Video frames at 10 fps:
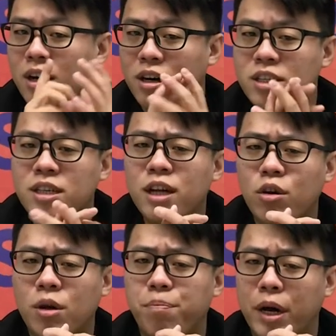而现在
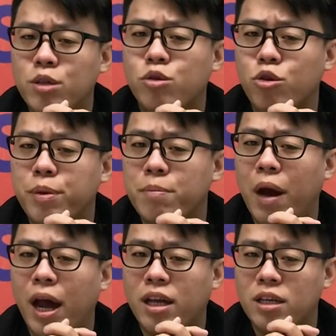有个本土品
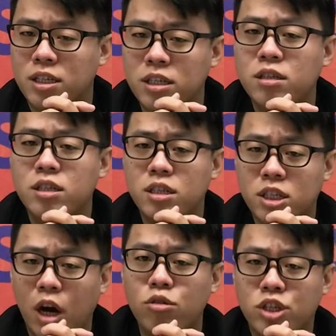牌已经
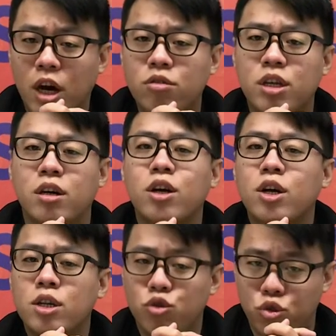悄悄的
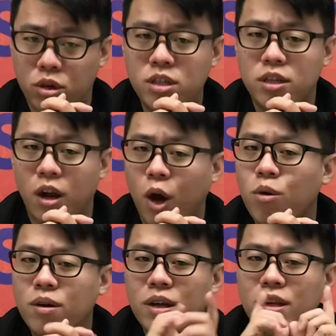崛起
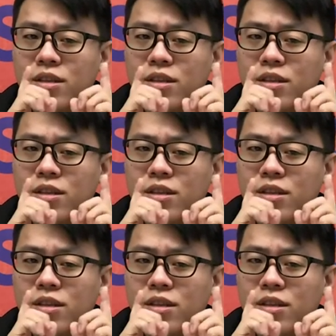喽。